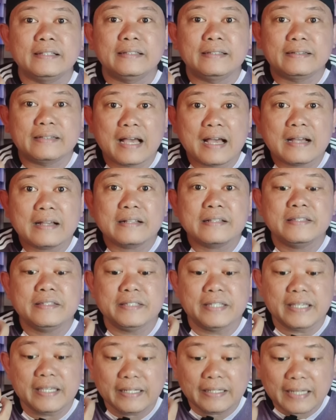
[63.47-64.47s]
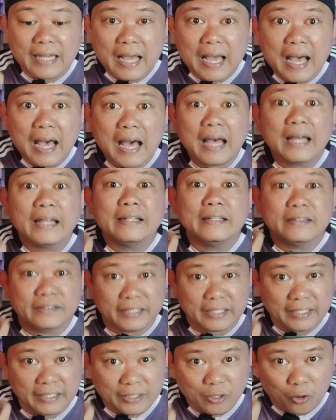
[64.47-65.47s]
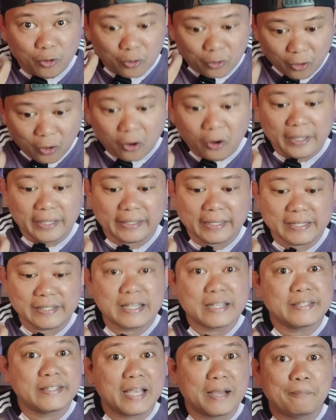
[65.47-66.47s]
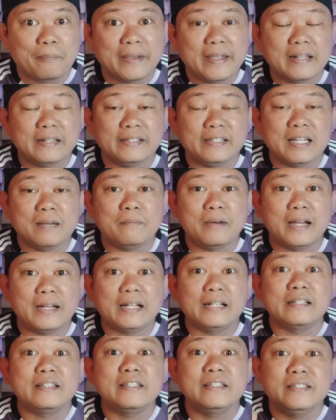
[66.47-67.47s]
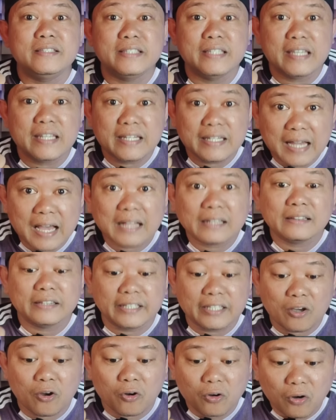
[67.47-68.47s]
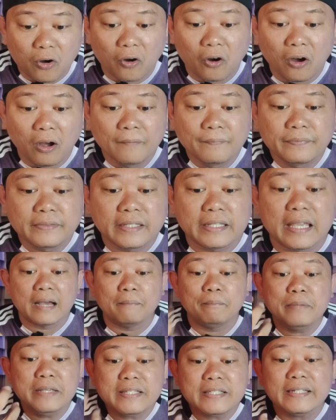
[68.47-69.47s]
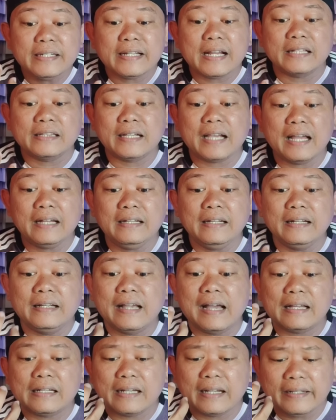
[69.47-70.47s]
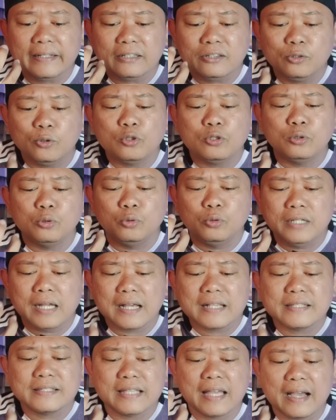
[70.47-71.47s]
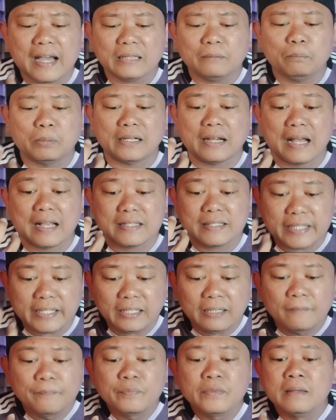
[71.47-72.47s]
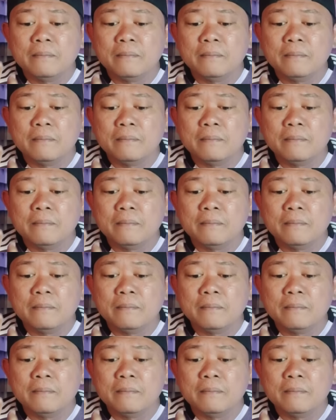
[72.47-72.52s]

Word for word: tentang Cina Tiongkok ya guys ya. Siapa yang tidak mengenal Cina Tiongkok? Ya, bisa dikatakan negara itu sudah sangat berhasil